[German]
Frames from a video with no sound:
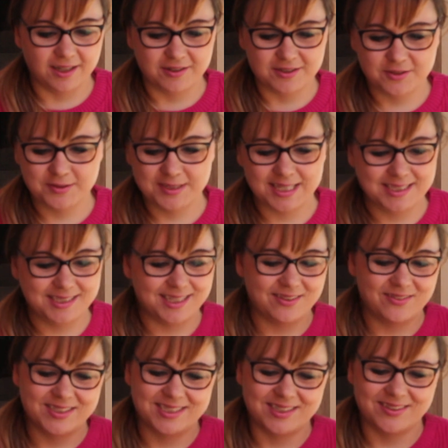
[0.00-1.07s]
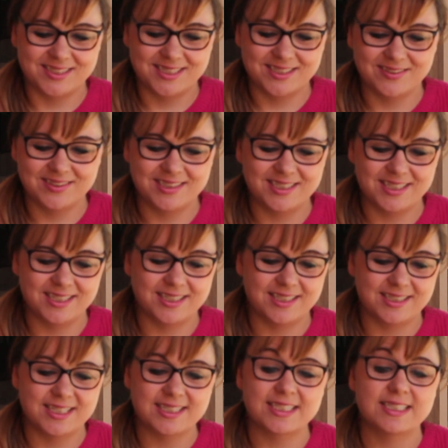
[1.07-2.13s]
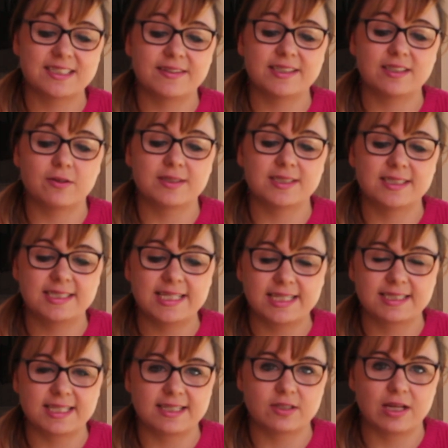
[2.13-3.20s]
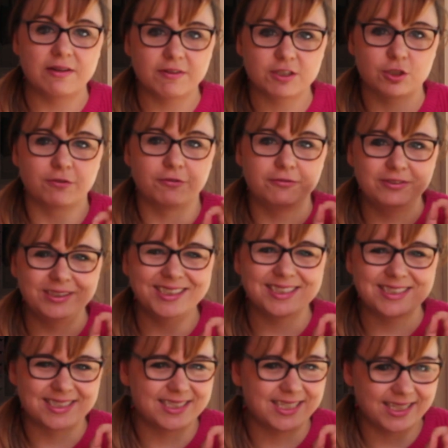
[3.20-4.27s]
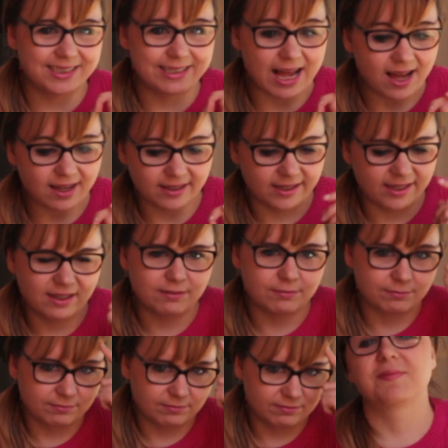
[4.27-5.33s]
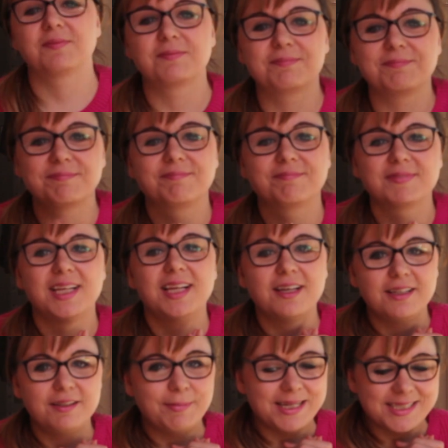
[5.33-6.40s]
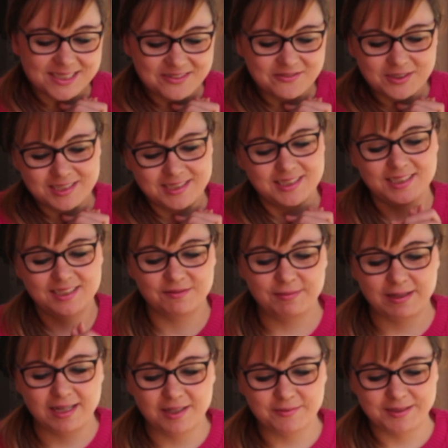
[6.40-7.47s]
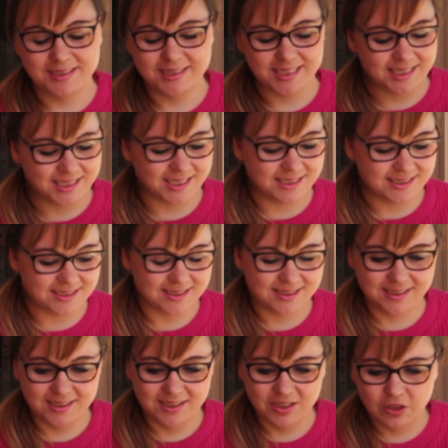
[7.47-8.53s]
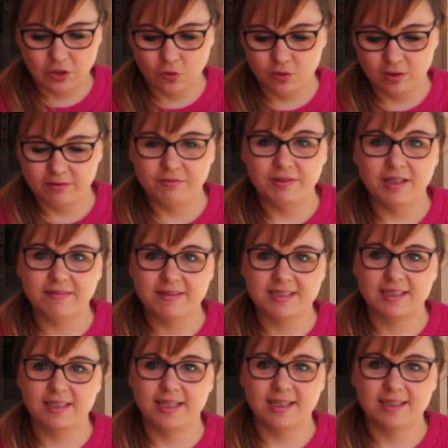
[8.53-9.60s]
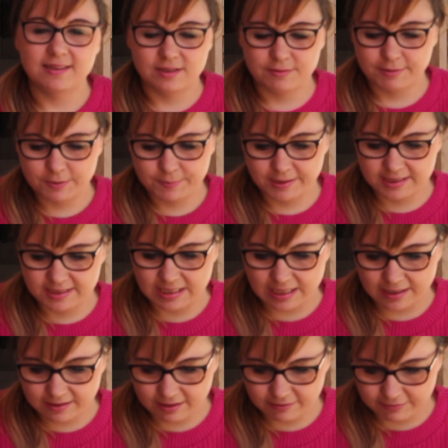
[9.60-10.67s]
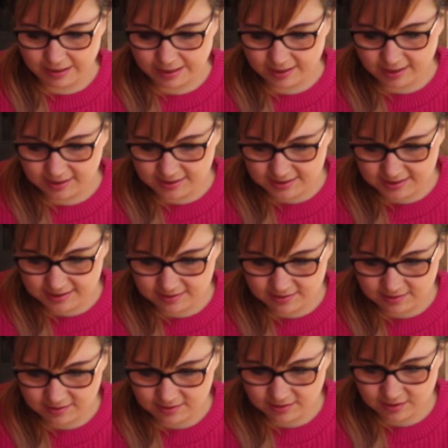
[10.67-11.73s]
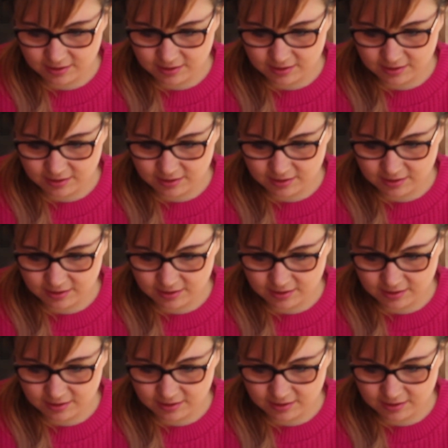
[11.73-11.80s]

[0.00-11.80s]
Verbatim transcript: Genau, so sah die damals aus und äh, das ist 2006, also einfach schon 14 Jahre her. Die meisten wusste ich, ein paar habe ich nicht erkannt und wieder was gelernt, zum Beispiel, dass die einen da verheiratet sind.